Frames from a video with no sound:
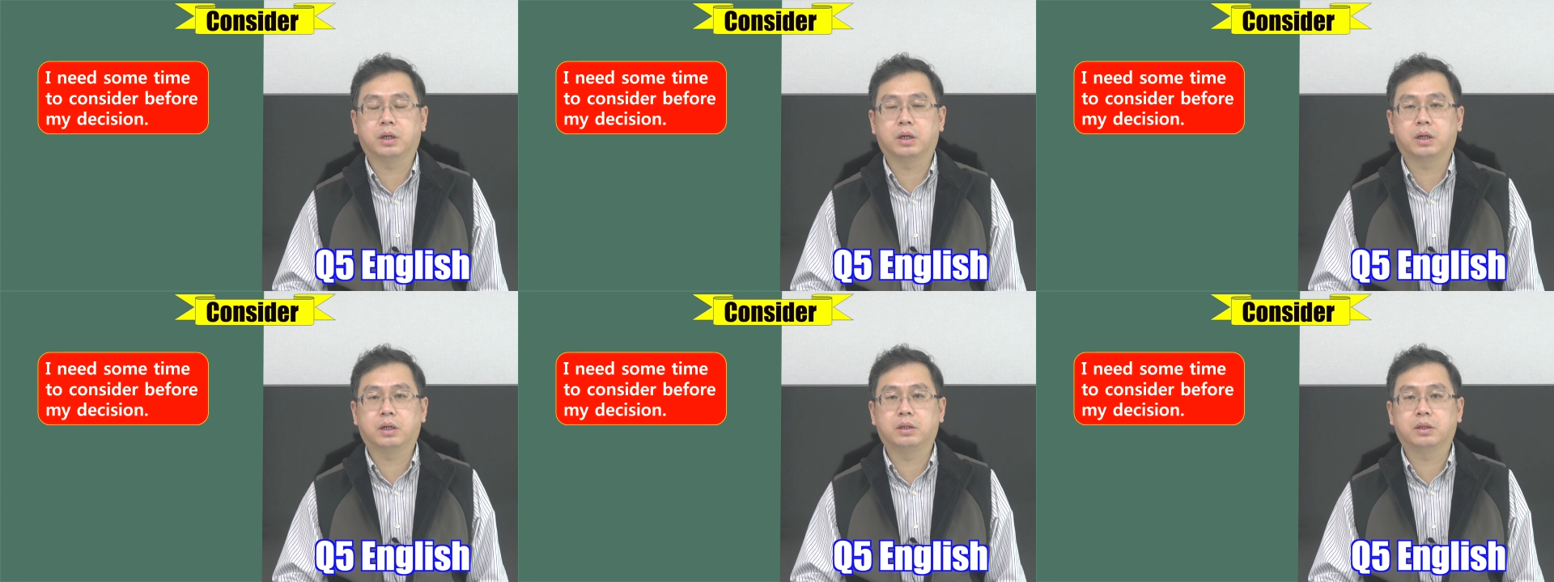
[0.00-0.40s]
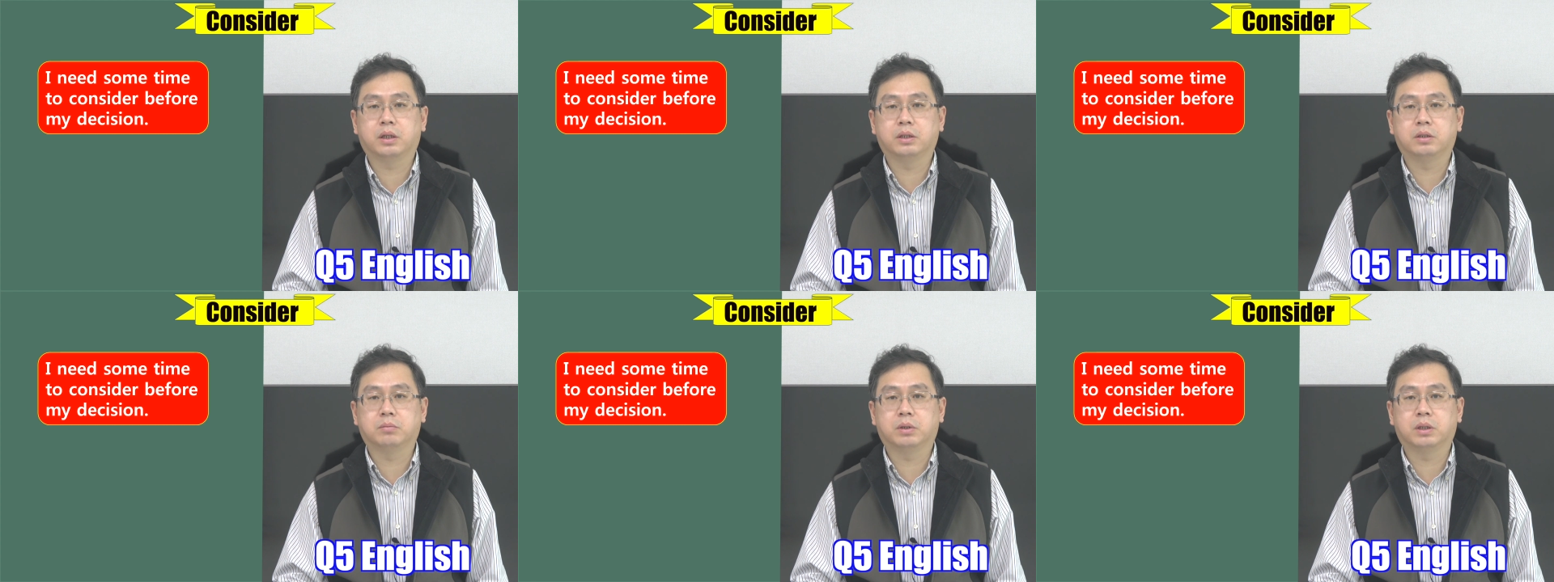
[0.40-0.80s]

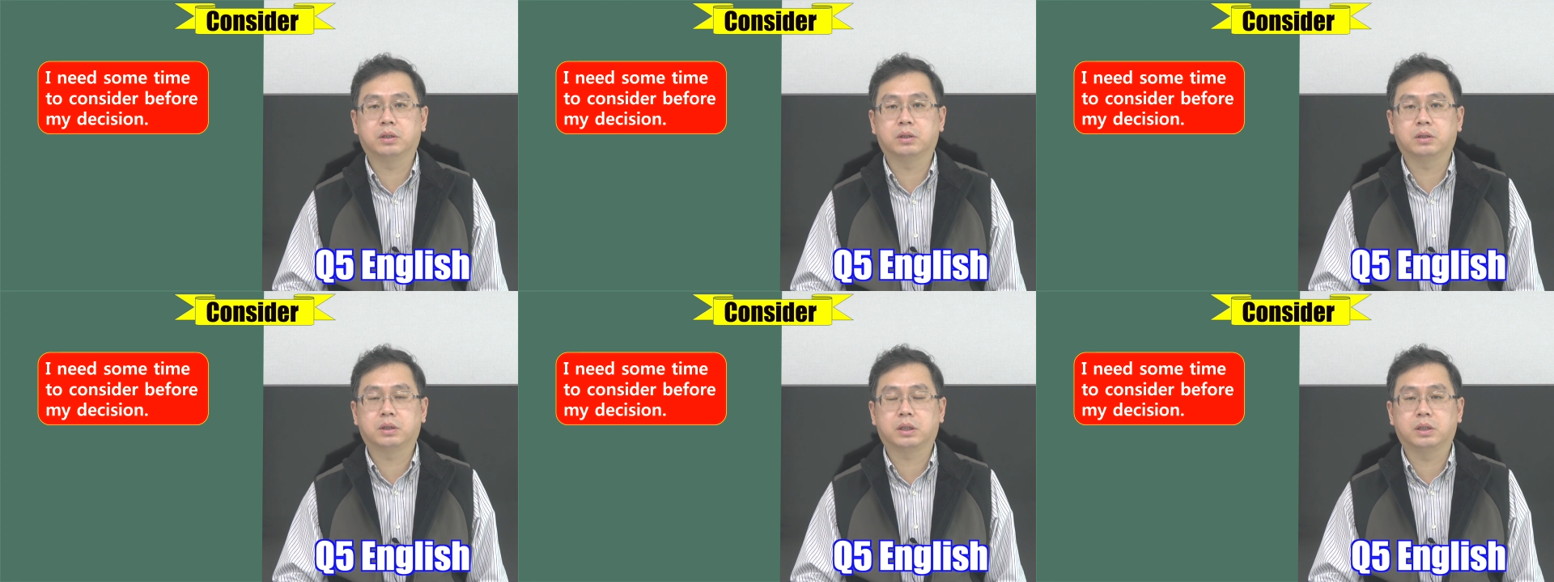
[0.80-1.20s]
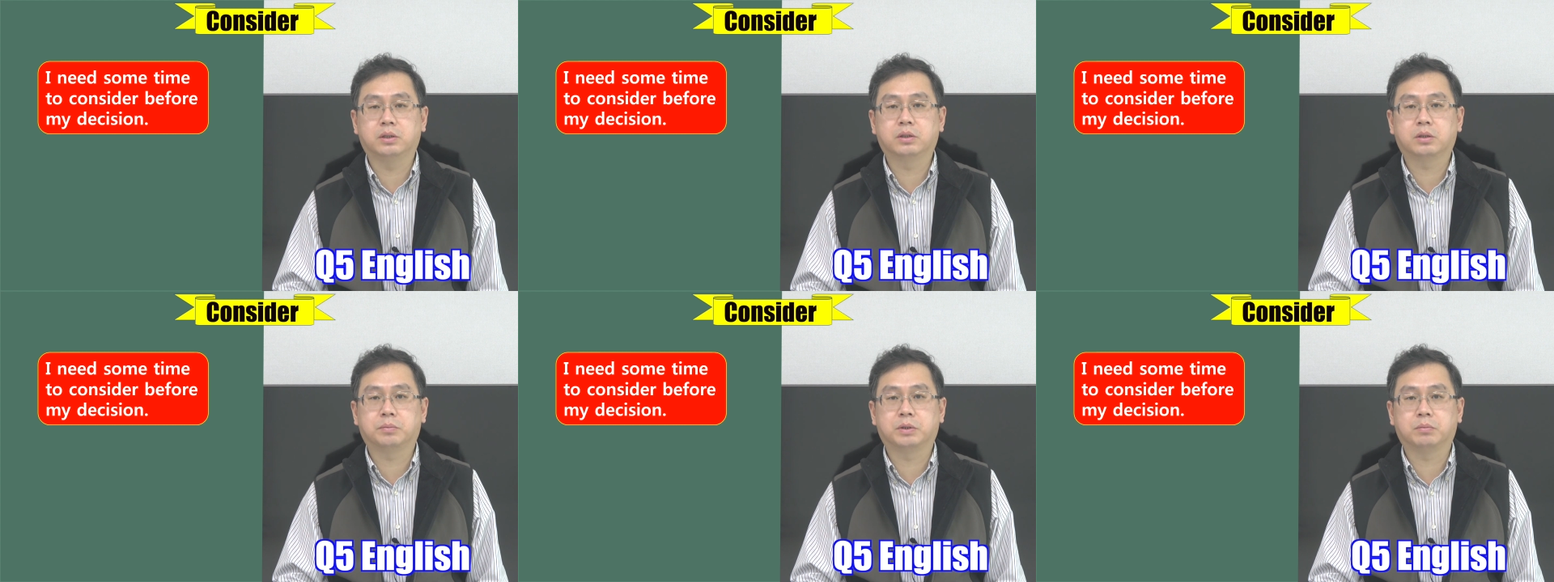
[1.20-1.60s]
알아듣겠지만
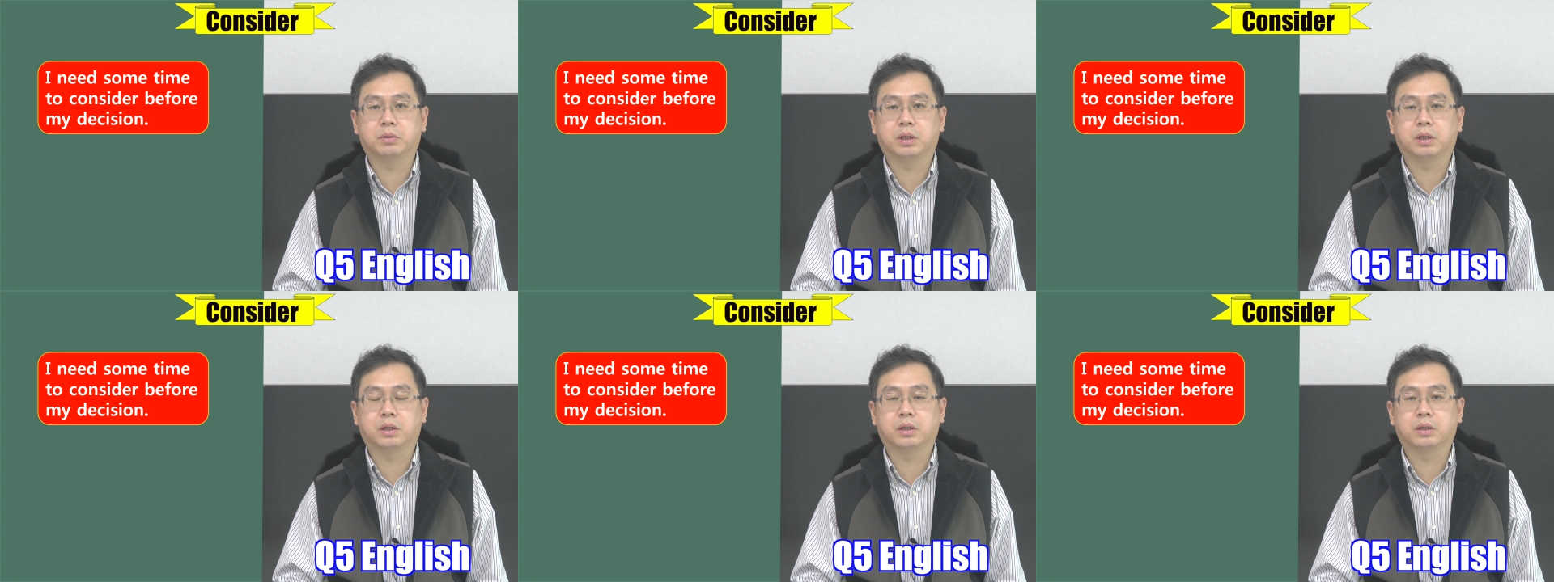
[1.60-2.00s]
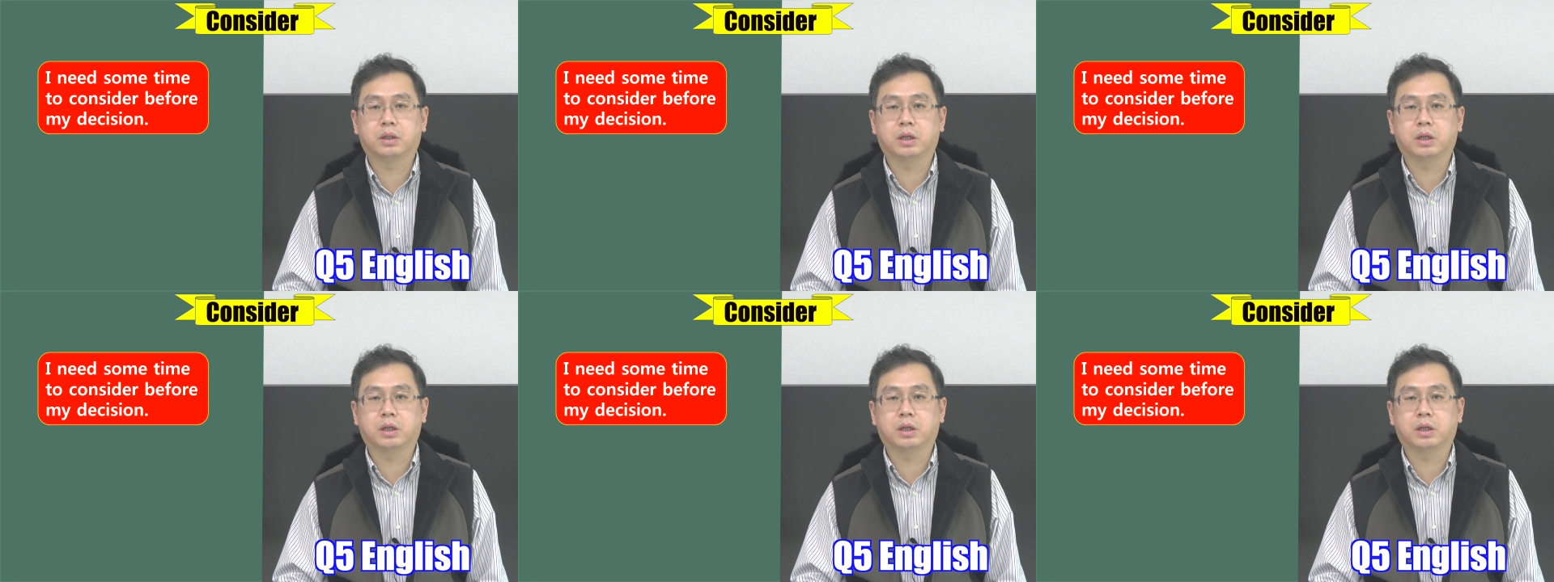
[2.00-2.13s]
자연스럽습니다.